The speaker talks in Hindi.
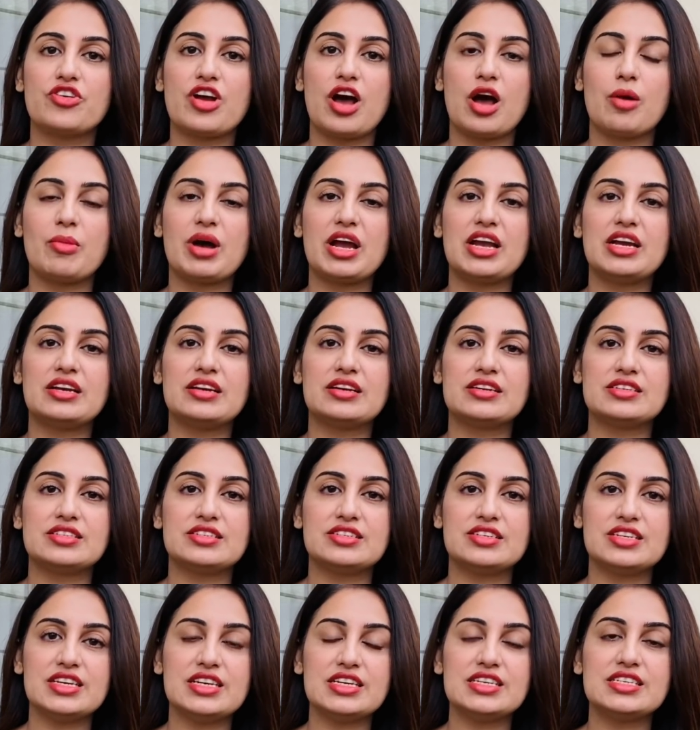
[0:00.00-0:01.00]
ड्रामा
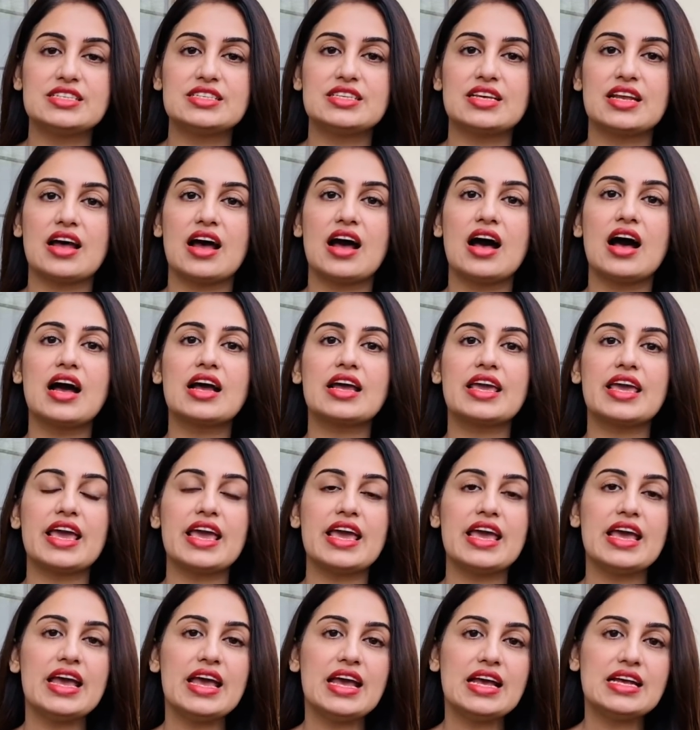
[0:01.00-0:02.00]
इंडस्ट्री इस तरह
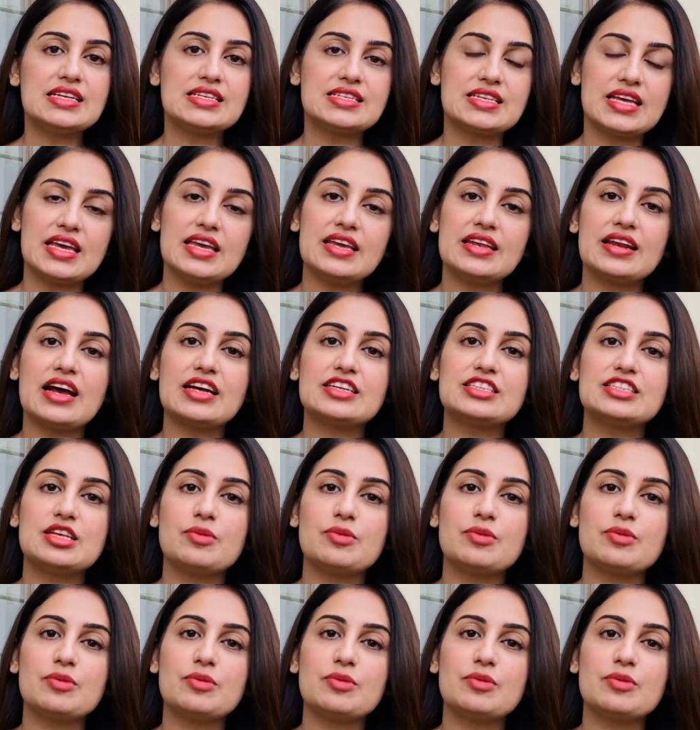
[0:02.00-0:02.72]
के सही रास्ते